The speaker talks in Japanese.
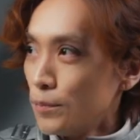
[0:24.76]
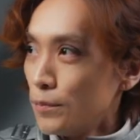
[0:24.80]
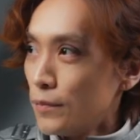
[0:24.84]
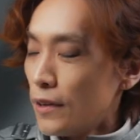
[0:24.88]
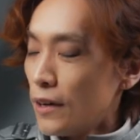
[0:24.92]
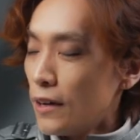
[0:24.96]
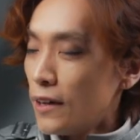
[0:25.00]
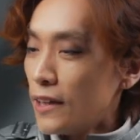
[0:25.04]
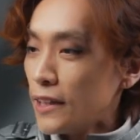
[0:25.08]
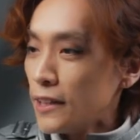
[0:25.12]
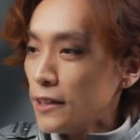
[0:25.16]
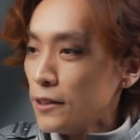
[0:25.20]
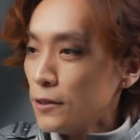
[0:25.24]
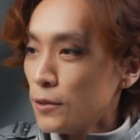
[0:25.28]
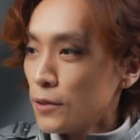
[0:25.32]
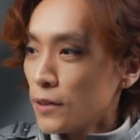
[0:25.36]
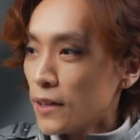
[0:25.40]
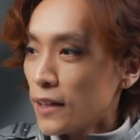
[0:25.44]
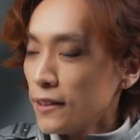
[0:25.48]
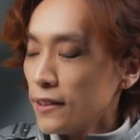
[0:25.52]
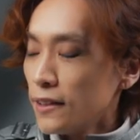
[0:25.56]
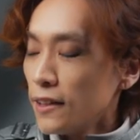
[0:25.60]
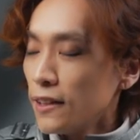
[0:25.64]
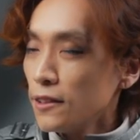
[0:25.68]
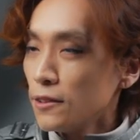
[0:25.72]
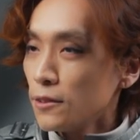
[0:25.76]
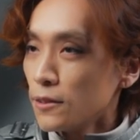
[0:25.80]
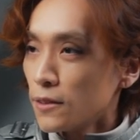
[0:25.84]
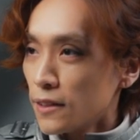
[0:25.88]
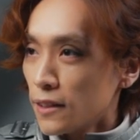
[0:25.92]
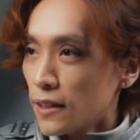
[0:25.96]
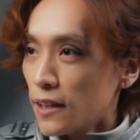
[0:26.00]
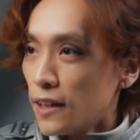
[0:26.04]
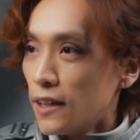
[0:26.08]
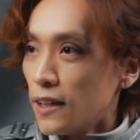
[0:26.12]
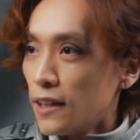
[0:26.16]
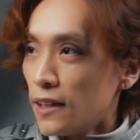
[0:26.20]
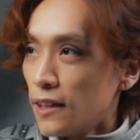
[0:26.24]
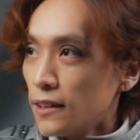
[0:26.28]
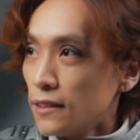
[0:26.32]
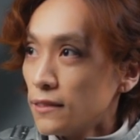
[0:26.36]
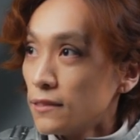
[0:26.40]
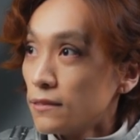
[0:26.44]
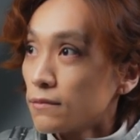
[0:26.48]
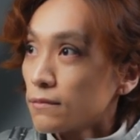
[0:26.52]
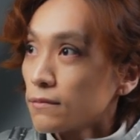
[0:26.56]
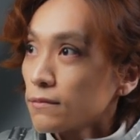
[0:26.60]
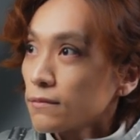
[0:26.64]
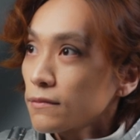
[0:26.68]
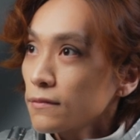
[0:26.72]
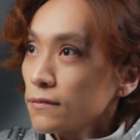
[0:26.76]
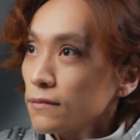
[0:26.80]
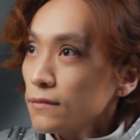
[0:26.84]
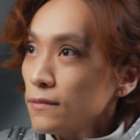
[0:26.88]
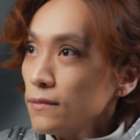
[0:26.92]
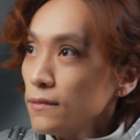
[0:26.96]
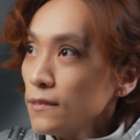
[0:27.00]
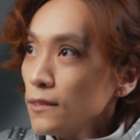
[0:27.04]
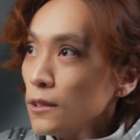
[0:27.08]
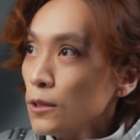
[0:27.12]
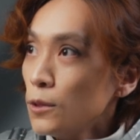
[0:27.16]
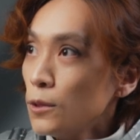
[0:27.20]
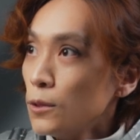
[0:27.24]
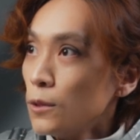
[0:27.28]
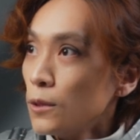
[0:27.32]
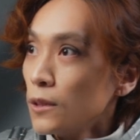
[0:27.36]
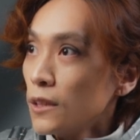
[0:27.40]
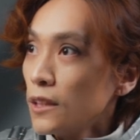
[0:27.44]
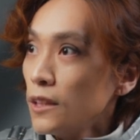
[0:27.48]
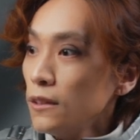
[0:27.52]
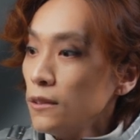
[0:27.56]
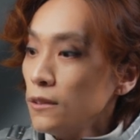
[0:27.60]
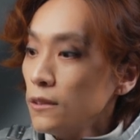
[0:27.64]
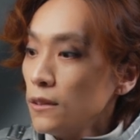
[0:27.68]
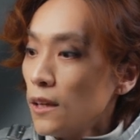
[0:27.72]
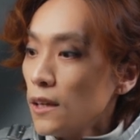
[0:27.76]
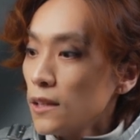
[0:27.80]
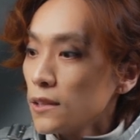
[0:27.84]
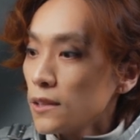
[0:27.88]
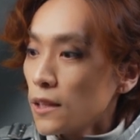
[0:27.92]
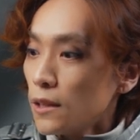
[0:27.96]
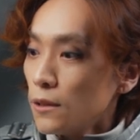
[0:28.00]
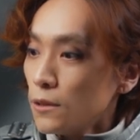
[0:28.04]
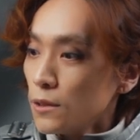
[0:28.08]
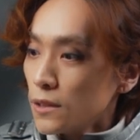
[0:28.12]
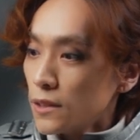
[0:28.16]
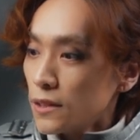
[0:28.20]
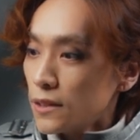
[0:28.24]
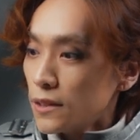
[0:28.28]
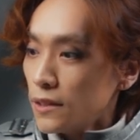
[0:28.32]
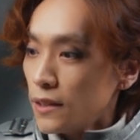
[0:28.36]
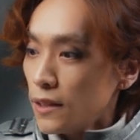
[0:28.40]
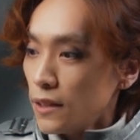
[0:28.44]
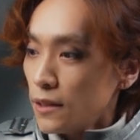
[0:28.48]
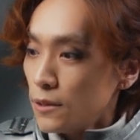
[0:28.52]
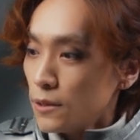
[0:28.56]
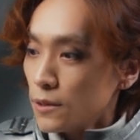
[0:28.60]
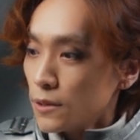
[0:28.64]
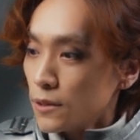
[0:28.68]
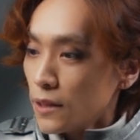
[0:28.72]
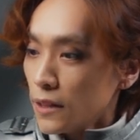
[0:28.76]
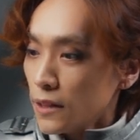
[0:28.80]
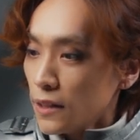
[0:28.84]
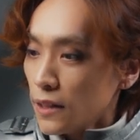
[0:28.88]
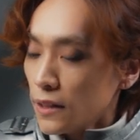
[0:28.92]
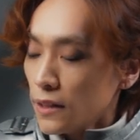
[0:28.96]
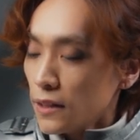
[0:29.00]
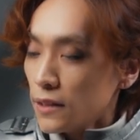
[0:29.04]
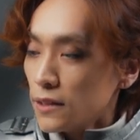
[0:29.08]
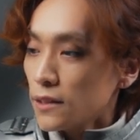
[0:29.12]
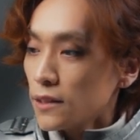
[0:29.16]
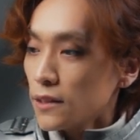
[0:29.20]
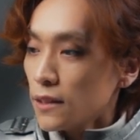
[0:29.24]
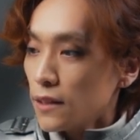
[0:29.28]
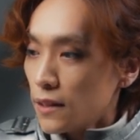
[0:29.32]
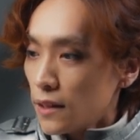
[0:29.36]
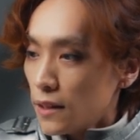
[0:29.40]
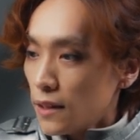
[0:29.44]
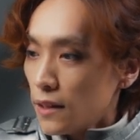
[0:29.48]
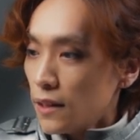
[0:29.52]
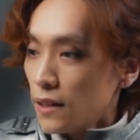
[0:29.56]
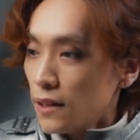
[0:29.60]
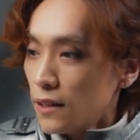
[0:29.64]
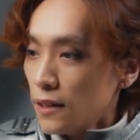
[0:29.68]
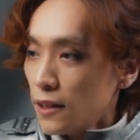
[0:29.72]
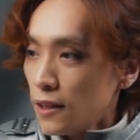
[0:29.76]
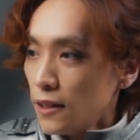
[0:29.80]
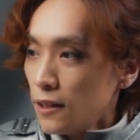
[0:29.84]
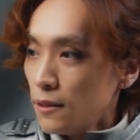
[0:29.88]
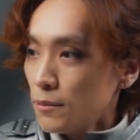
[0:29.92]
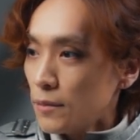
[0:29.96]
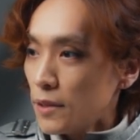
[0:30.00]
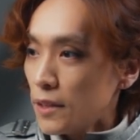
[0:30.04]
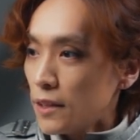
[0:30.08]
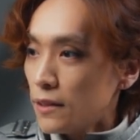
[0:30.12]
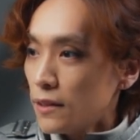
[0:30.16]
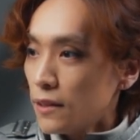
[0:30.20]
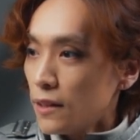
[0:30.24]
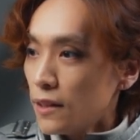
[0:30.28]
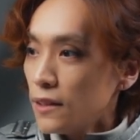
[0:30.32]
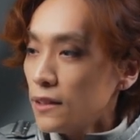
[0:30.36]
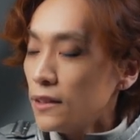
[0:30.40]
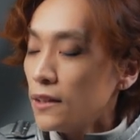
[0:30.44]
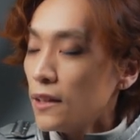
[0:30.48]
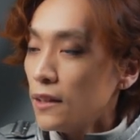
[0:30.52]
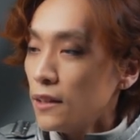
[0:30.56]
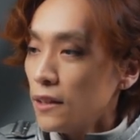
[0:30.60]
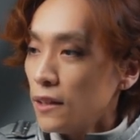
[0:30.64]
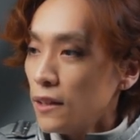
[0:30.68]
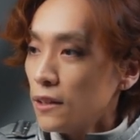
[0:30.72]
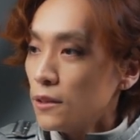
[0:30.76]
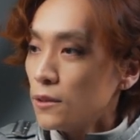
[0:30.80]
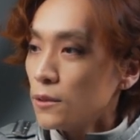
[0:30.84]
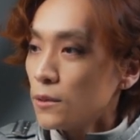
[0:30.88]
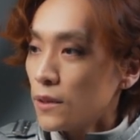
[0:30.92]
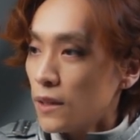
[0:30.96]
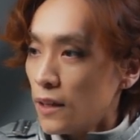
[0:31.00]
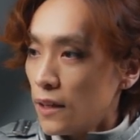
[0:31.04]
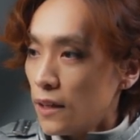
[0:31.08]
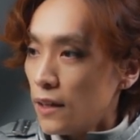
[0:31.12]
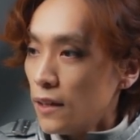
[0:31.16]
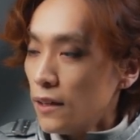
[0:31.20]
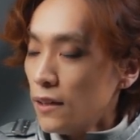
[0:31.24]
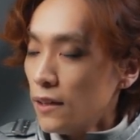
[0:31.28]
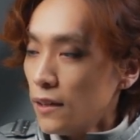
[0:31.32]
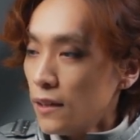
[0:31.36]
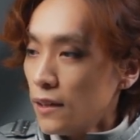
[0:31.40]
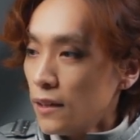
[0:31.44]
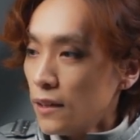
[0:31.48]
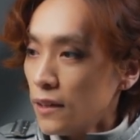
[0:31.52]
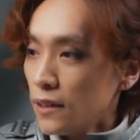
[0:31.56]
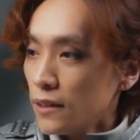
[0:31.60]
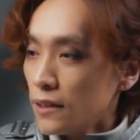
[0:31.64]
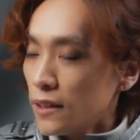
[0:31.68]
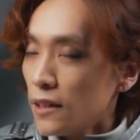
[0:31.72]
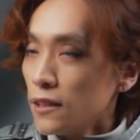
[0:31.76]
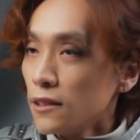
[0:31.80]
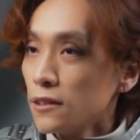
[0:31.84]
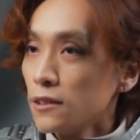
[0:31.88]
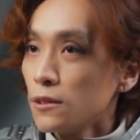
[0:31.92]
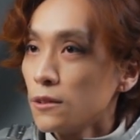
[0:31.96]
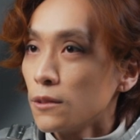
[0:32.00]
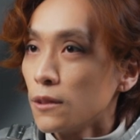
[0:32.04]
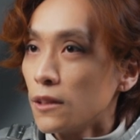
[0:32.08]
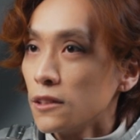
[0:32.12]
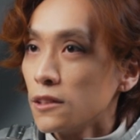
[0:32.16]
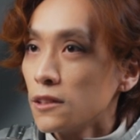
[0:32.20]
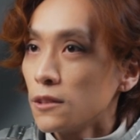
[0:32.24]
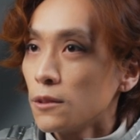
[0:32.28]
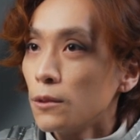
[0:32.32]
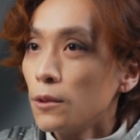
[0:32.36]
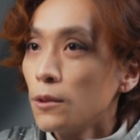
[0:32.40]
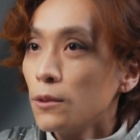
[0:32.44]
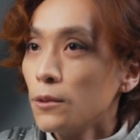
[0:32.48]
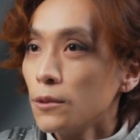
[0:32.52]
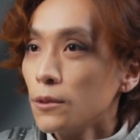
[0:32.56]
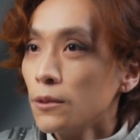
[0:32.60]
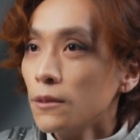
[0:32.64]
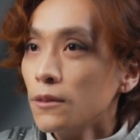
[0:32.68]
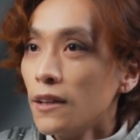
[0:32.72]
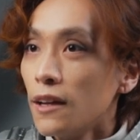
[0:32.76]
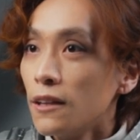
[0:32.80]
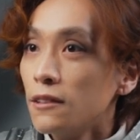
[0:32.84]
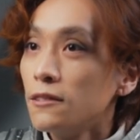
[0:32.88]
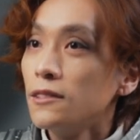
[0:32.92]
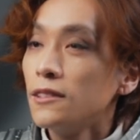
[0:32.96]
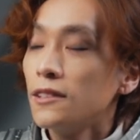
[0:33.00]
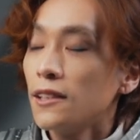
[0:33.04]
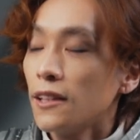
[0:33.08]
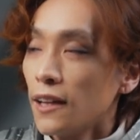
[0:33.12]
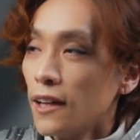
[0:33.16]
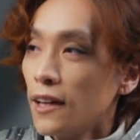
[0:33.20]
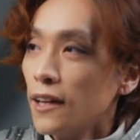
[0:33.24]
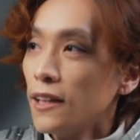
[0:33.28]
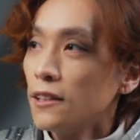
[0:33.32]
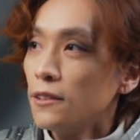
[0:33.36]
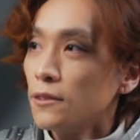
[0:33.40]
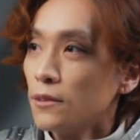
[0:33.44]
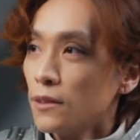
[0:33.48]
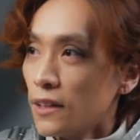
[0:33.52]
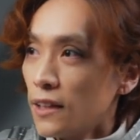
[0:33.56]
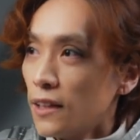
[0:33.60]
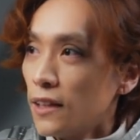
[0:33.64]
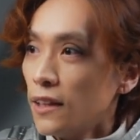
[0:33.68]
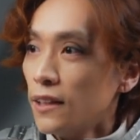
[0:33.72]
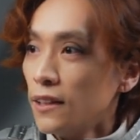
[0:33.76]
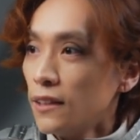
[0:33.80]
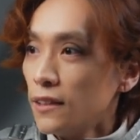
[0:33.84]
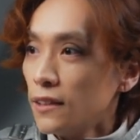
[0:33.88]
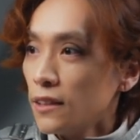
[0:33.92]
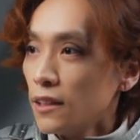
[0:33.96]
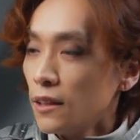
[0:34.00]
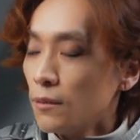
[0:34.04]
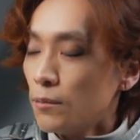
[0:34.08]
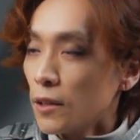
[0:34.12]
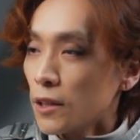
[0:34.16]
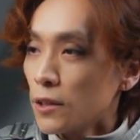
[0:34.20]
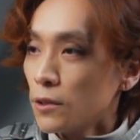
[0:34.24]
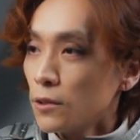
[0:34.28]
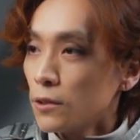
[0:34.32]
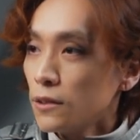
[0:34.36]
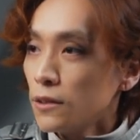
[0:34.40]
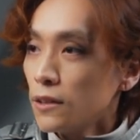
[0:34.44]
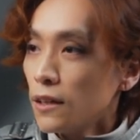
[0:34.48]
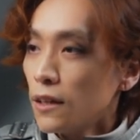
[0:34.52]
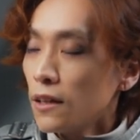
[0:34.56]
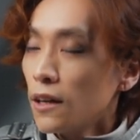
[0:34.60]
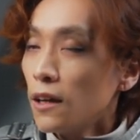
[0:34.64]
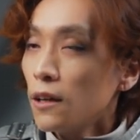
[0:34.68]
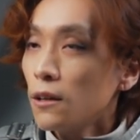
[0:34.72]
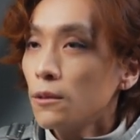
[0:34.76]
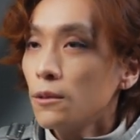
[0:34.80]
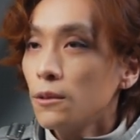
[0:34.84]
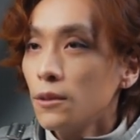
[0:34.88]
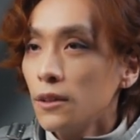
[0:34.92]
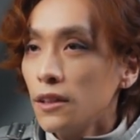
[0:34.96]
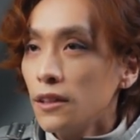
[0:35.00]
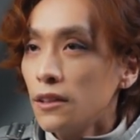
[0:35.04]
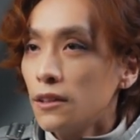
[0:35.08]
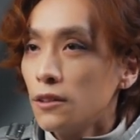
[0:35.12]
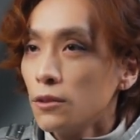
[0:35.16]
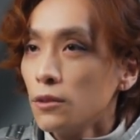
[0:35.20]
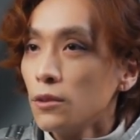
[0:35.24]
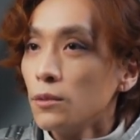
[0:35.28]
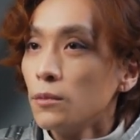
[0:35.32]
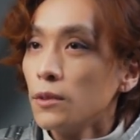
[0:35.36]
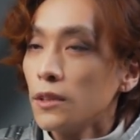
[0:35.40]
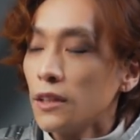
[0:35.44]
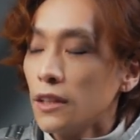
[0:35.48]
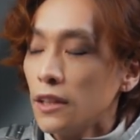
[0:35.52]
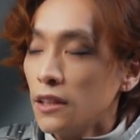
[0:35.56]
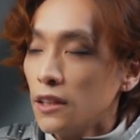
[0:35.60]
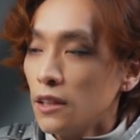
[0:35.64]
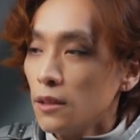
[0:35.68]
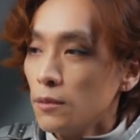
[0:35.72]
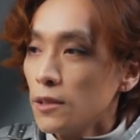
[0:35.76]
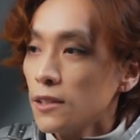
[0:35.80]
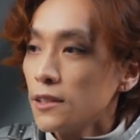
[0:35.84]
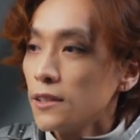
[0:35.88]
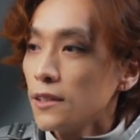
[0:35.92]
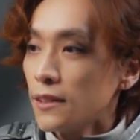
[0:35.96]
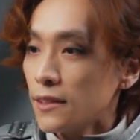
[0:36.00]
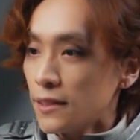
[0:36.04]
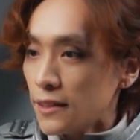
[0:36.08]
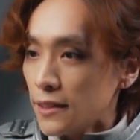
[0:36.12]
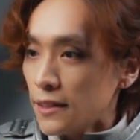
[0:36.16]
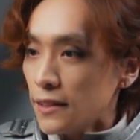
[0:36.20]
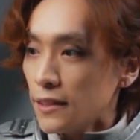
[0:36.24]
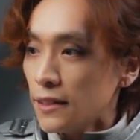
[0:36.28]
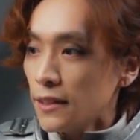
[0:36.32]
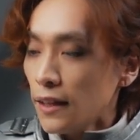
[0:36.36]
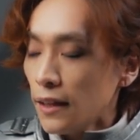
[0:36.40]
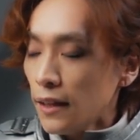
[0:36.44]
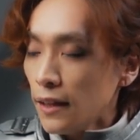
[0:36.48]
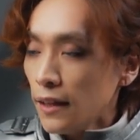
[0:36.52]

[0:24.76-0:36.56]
周りの方とかこうキングアーサーを知ってる方たちからぴったりだねとかダンスとかすごいことになるんじゃないとかやっぱ曲がかっこいいっていうのも聞いてましたし